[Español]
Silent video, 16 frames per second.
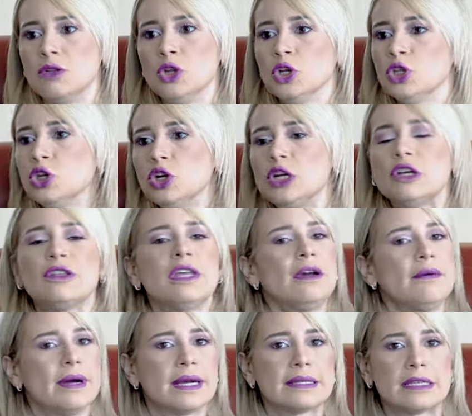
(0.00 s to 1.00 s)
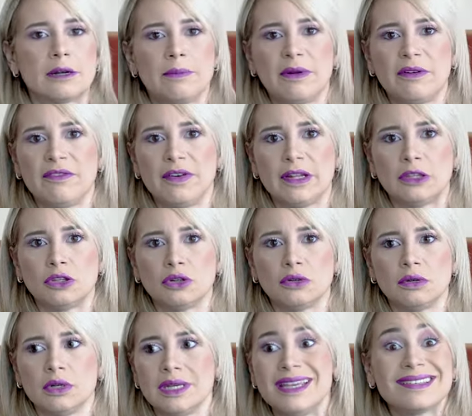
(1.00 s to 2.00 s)
no todos los días van a ser
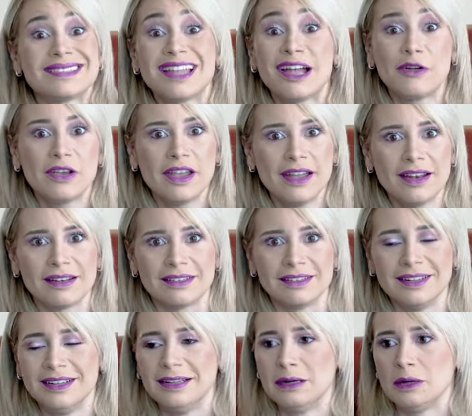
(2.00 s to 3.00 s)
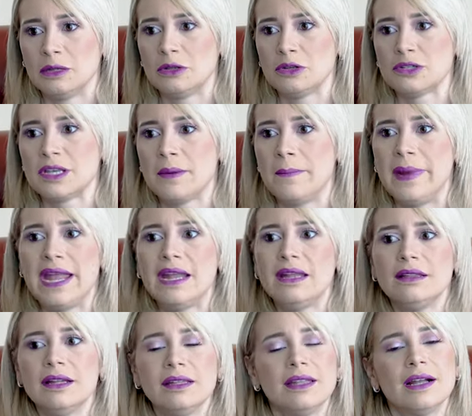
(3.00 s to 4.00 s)
perfectos y está bien. Entonces ve, e
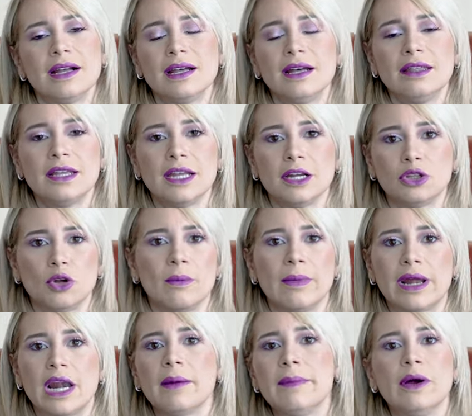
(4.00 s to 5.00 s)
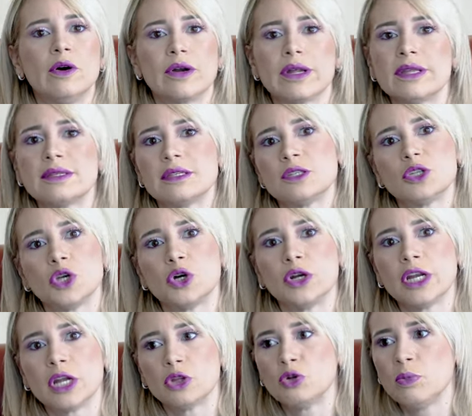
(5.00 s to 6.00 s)
intenta cada día tomar las mejores
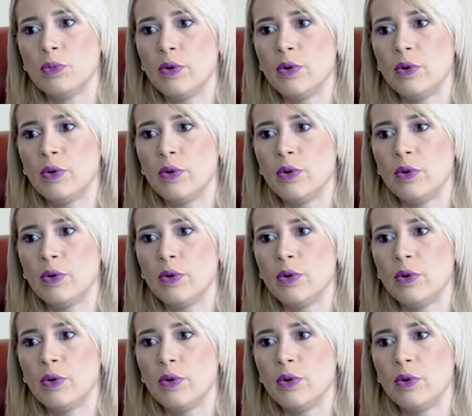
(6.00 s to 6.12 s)
decisiones que tú